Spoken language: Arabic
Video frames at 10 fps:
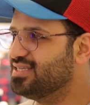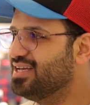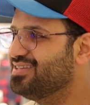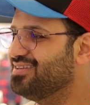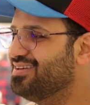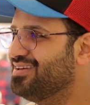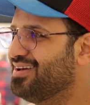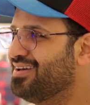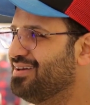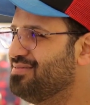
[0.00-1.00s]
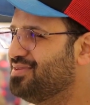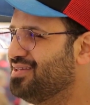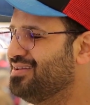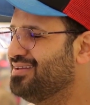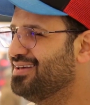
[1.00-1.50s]
بس آه،
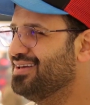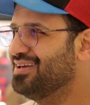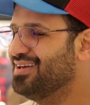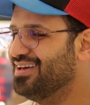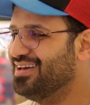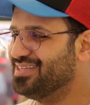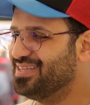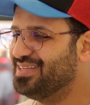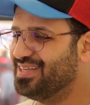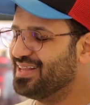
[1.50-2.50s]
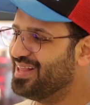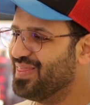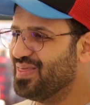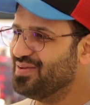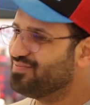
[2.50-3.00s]
يمكن سنتين
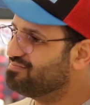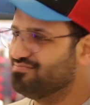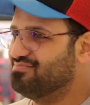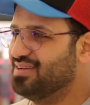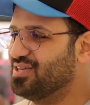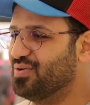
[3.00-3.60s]
ثلاثه ما